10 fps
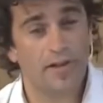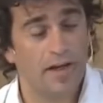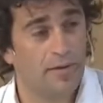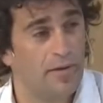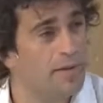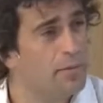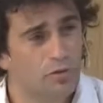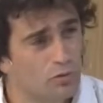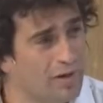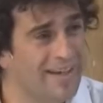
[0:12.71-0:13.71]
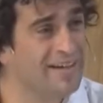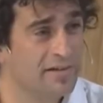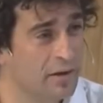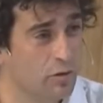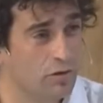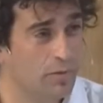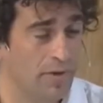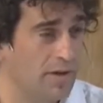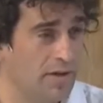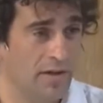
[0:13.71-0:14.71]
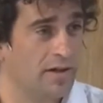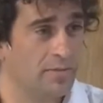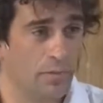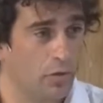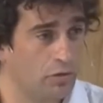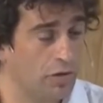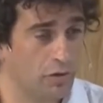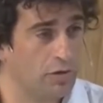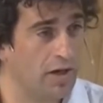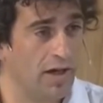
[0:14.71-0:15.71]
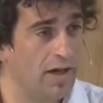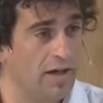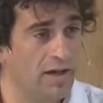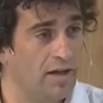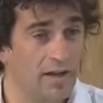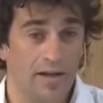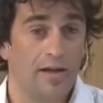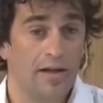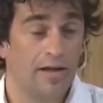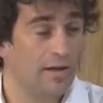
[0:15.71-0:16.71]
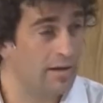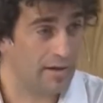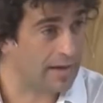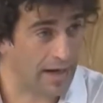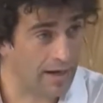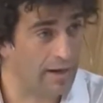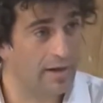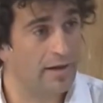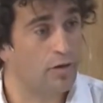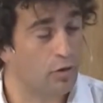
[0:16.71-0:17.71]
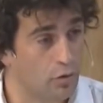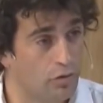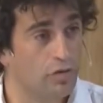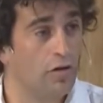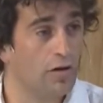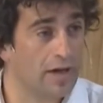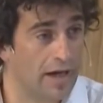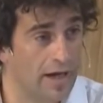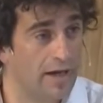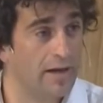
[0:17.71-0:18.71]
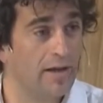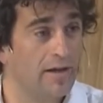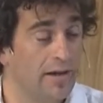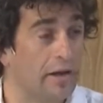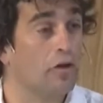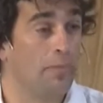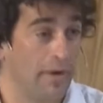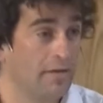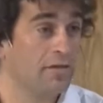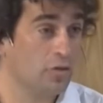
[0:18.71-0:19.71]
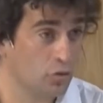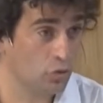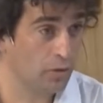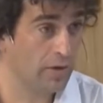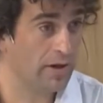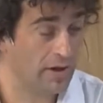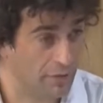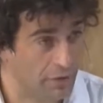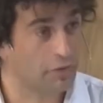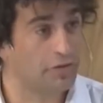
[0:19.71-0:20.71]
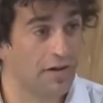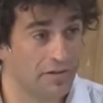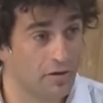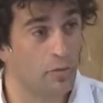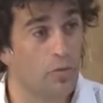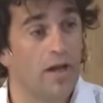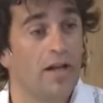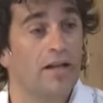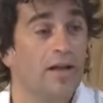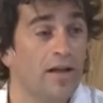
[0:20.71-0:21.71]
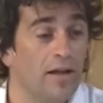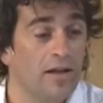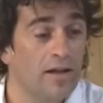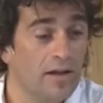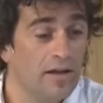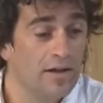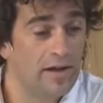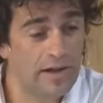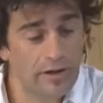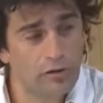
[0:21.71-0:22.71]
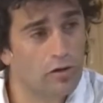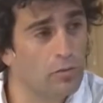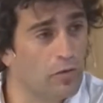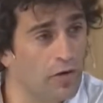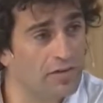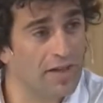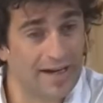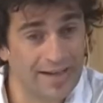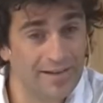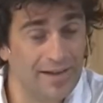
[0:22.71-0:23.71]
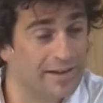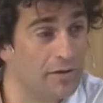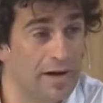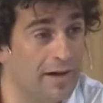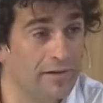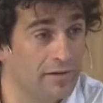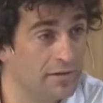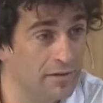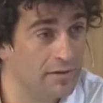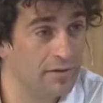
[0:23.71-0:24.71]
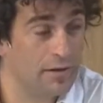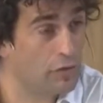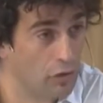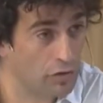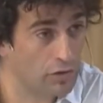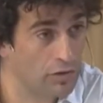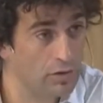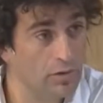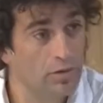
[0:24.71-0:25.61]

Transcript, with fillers: de Navidad, pero cualquier índice que uno toma, eh, producción industrial, eh, cae, construcción cae, riesgo país sube, la inflación sigue siendo muy alta. Y el diagnóstico es muy fácil, Argentina está en una crisis de fondo